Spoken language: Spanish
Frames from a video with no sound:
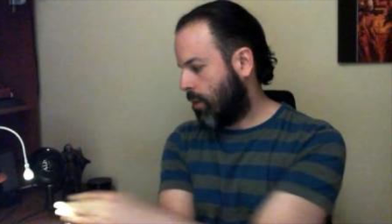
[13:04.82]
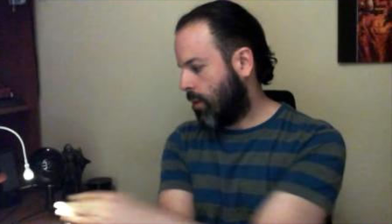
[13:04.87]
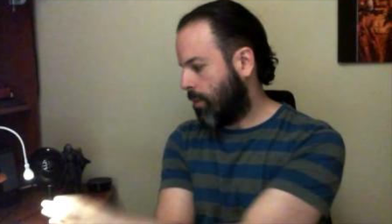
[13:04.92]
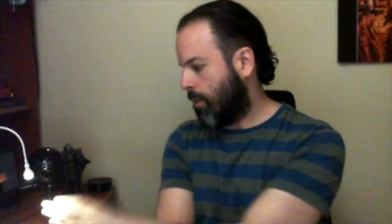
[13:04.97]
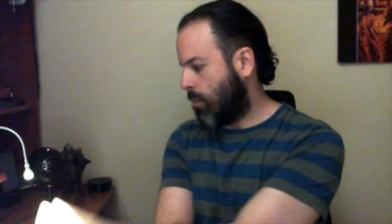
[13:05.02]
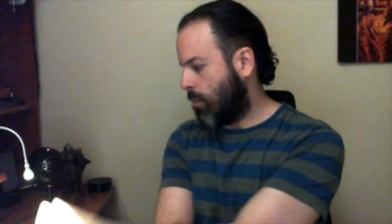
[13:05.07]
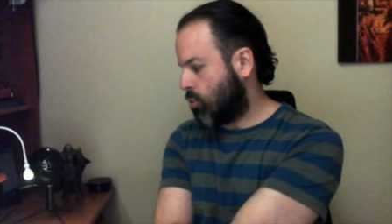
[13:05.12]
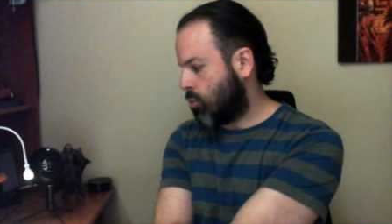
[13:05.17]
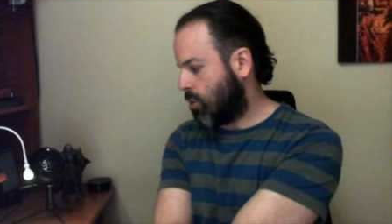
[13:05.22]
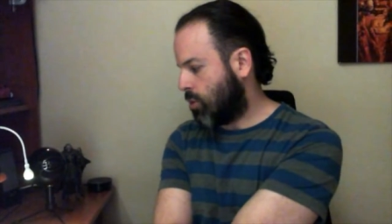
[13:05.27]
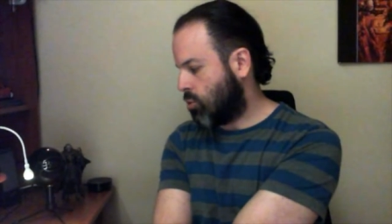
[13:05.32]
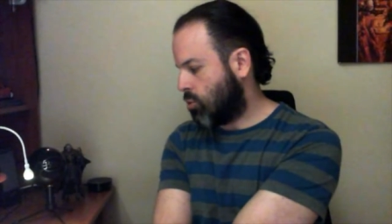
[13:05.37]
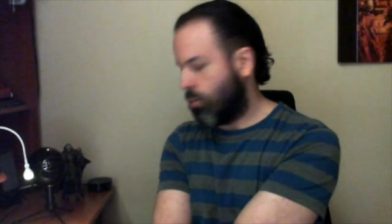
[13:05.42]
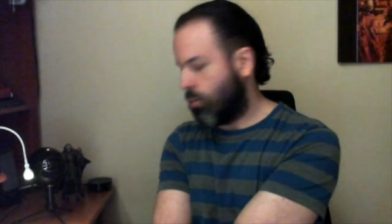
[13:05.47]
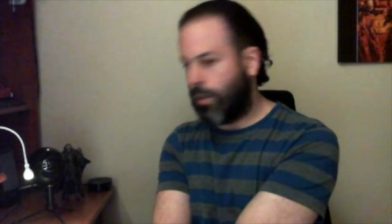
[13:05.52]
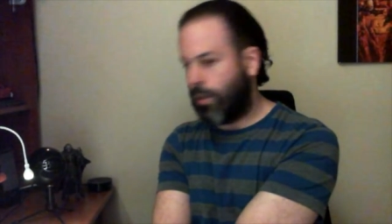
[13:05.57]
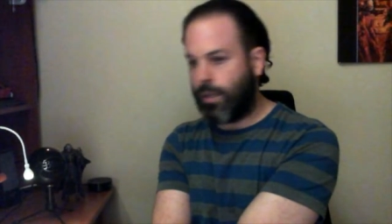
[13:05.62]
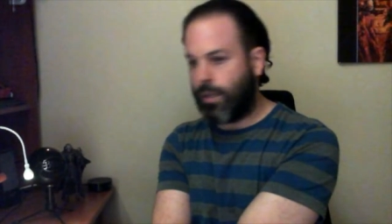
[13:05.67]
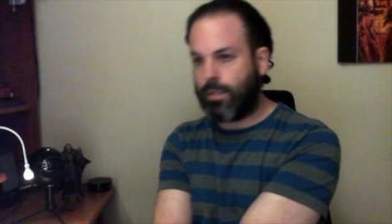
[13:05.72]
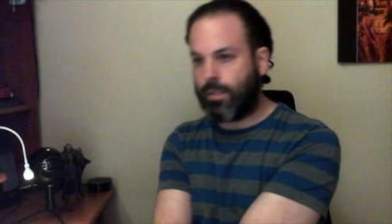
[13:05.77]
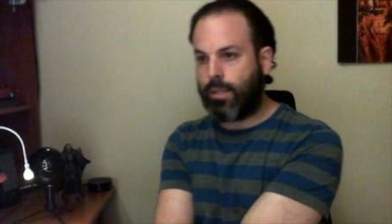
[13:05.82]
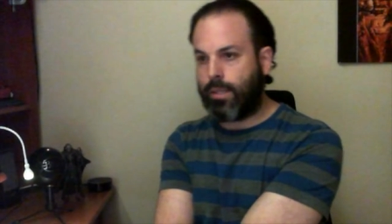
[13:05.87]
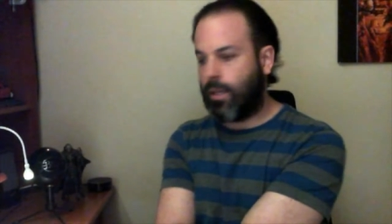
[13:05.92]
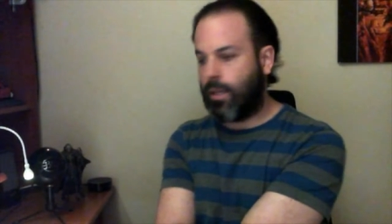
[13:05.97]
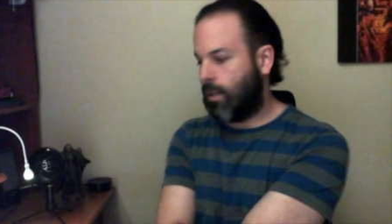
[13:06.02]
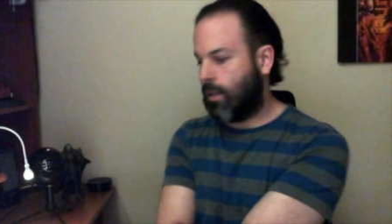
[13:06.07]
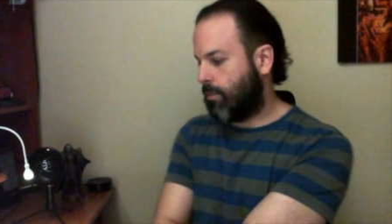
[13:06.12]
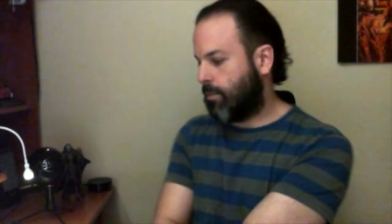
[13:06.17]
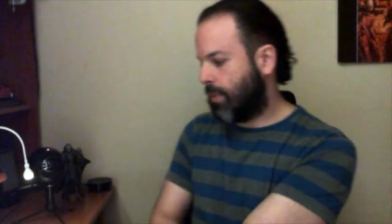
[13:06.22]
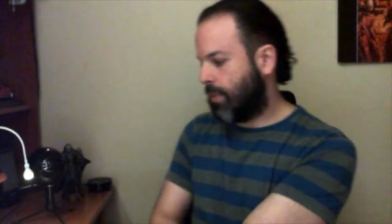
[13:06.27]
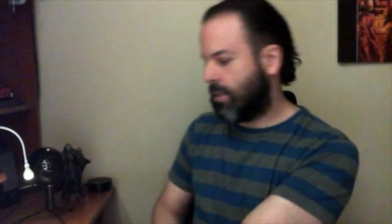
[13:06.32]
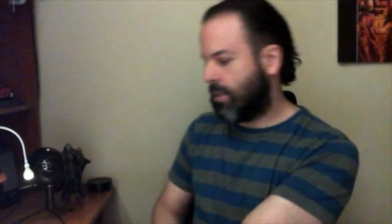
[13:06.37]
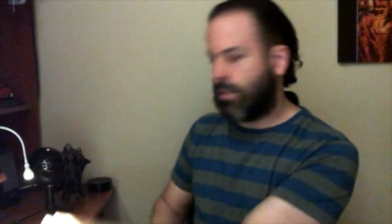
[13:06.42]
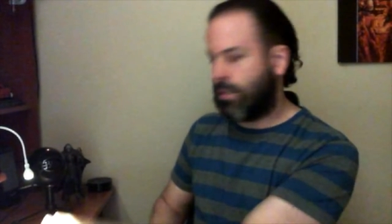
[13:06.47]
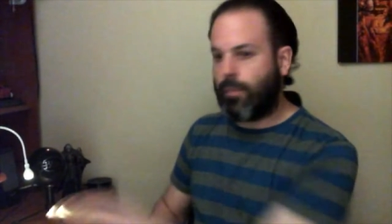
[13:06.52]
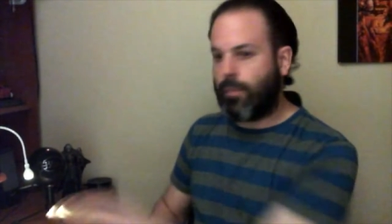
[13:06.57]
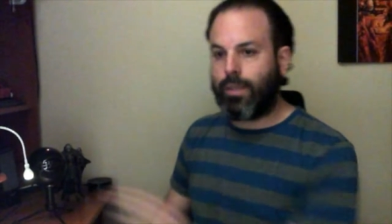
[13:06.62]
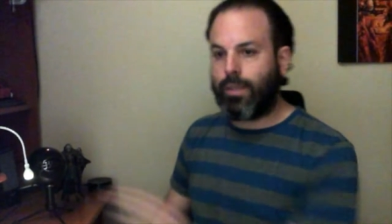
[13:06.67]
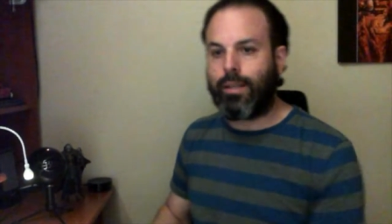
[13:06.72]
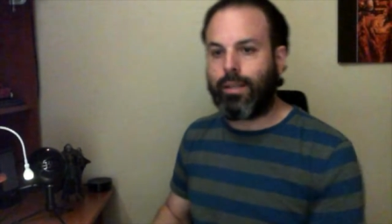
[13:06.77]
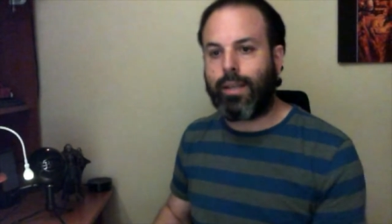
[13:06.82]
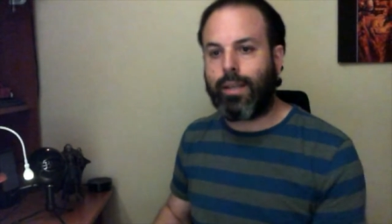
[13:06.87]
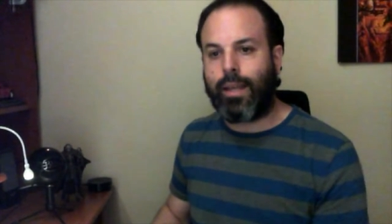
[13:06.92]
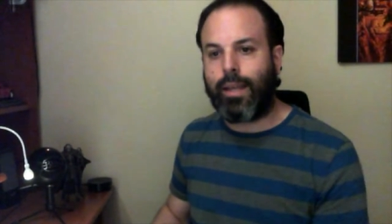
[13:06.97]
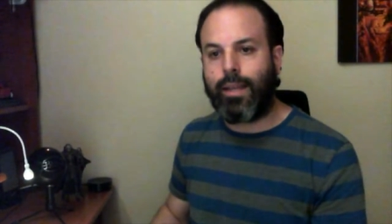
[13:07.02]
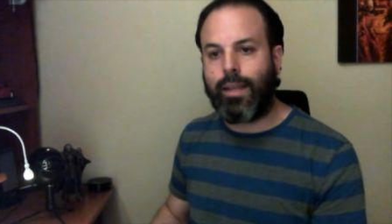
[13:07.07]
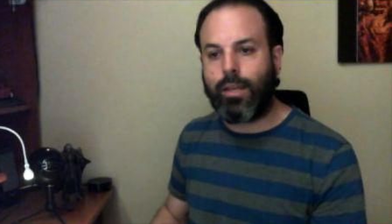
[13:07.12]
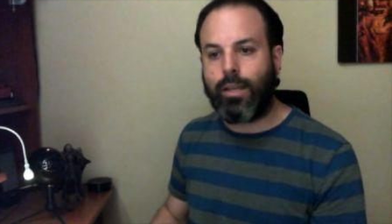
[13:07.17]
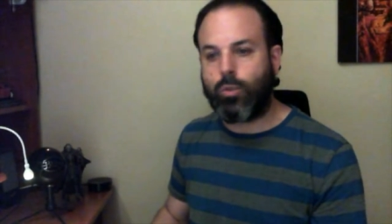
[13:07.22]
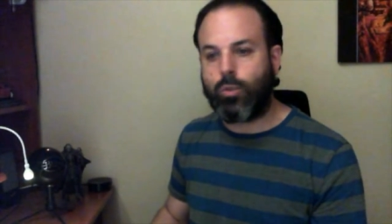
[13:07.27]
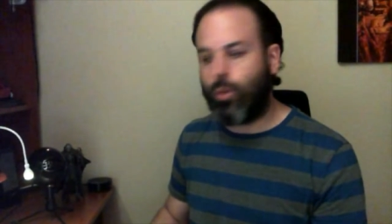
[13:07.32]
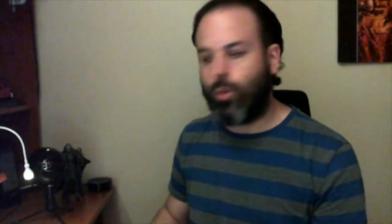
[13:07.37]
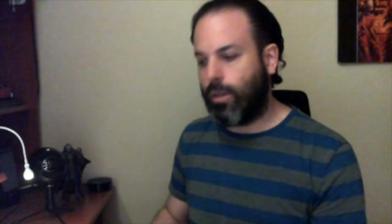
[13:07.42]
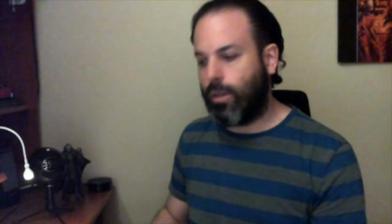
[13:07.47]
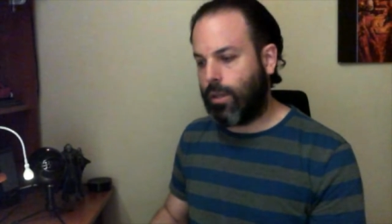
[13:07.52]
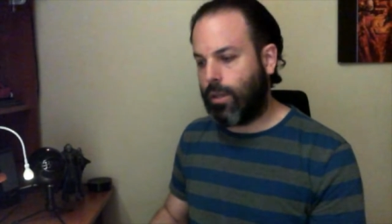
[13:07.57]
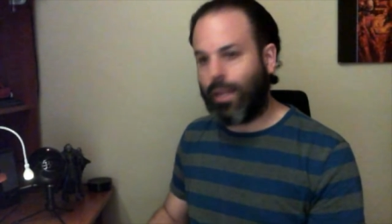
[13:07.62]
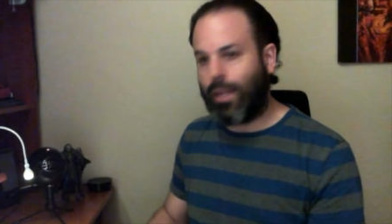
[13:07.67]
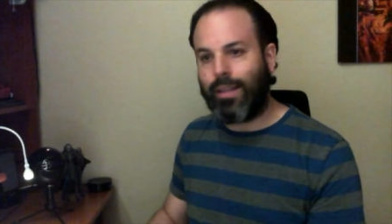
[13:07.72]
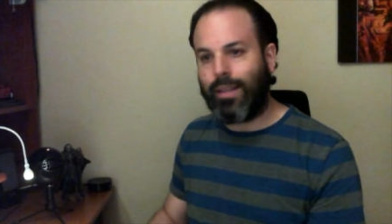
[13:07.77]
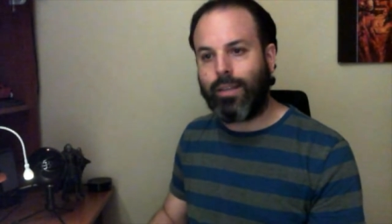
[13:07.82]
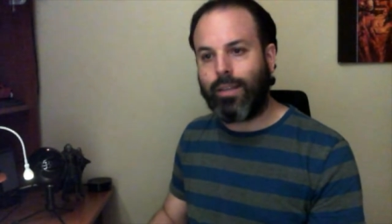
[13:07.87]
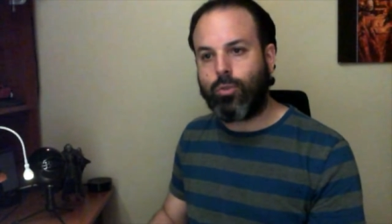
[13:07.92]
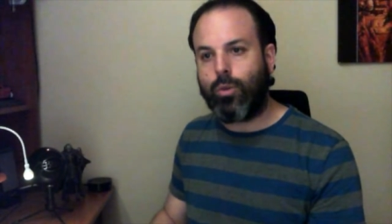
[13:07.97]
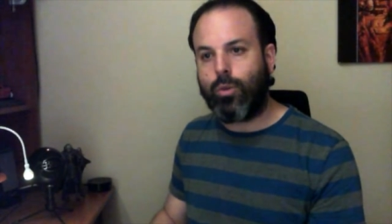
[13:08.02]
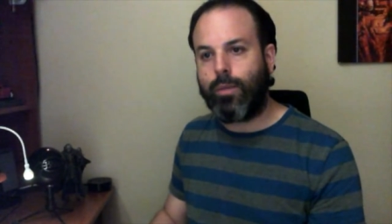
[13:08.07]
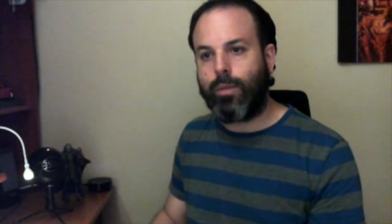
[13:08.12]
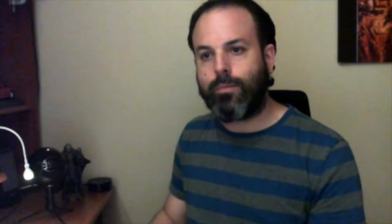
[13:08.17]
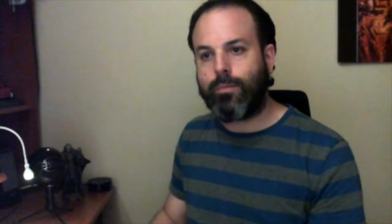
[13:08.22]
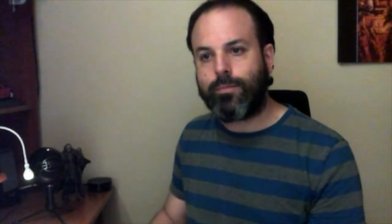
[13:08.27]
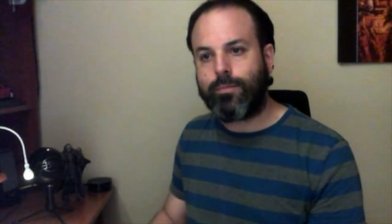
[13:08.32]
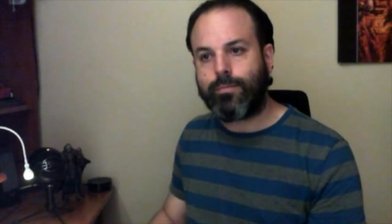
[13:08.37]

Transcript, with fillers: vamos a subir este precisamente qué día es hoy. ¿Qué día es hoy?